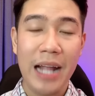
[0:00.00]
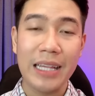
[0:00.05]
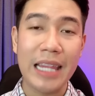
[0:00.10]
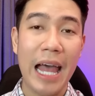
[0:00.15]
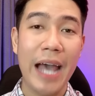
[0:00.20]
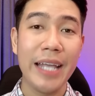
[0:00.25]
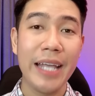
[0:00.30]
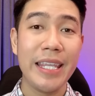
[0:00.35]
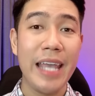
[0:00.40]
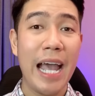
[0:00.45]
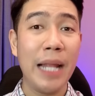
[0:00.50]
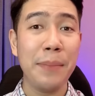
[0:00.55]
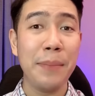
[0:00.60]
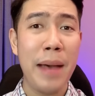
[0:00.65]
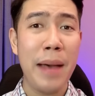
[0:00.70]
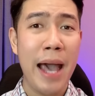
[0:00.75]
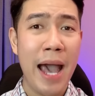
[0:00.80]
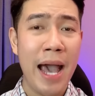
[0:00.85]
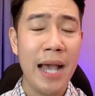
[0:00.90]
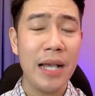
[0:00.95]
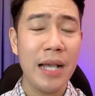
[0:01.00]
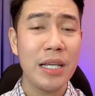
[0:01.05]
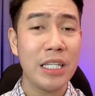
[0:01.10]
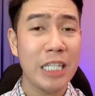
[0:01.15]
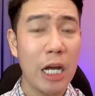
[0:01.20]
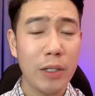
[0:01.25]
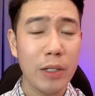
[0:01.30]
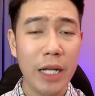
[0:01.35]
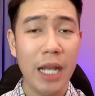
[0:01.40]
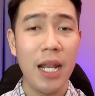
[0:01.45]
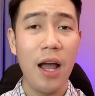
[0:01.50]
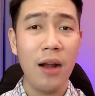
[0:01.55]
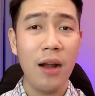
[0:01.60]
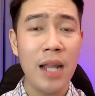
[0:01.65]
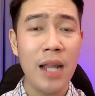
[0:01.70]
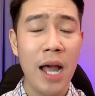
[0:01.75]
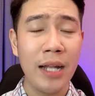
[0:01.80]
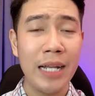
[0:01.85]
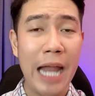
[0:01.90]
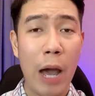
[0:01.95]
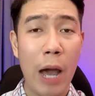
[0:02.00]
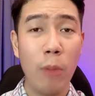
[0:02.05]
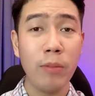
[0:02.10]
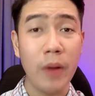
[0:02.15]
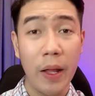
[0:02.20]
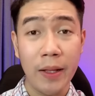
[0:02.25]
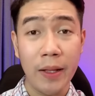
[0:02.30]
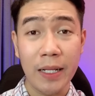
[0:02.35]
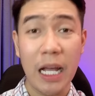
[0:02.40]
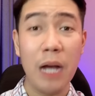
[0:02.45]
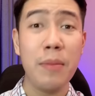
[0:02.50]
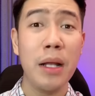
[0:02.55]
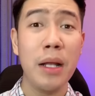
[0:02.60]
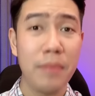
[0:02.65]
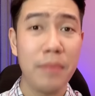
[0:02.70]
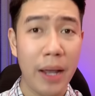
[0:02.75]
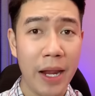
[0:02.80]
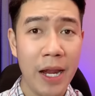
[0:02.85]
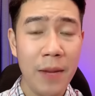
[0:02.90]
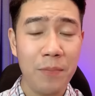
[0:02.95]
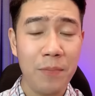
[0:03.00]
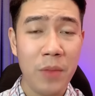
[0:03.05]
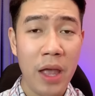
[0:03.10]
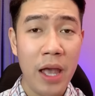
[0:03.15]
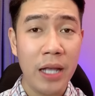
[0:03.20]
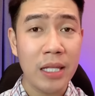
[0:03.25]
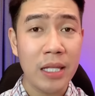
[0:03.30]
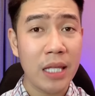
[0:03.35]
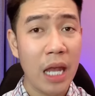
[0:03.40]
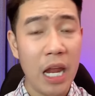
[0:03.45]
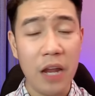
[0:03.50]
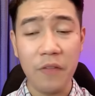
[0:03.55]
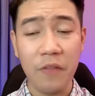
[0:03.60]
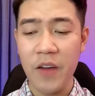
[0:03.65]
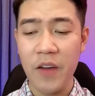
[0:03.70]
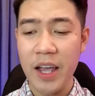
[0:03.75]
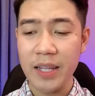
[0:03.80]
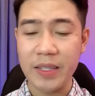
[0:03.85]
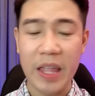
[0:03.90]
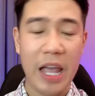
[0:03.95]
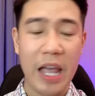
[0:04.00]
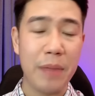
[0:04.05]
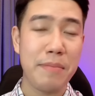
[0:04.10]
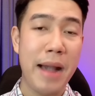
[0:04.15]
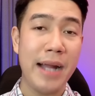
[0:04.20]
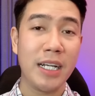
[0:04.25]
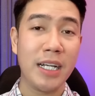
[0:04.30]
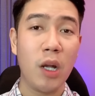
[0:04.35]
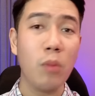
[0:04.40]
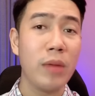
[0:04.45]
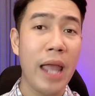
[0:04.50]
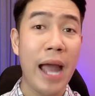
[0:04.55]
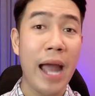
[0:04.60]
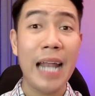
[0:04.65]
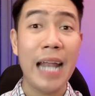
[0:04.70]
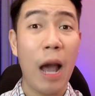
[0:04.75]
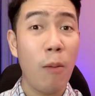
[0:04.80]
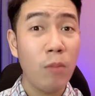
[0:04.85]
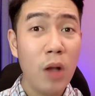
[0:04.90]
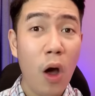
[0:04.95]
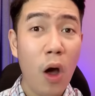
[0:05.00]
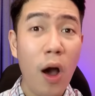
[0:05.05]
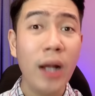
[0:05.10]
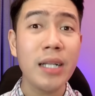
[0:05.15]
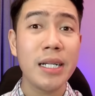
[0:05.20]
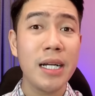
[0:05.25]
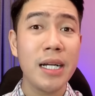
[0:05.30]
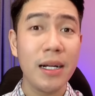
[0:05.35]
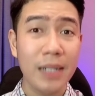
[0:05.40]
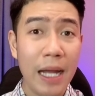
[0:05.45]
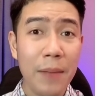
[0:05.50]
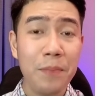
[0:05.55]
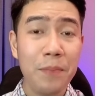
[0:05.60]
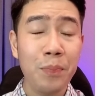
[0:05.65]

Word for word: Tại vì anh ba sau này lớn lên ổng định cư bên Mỹ Chi phí tiền bạc trong nhà là ổng lo hết trơn đó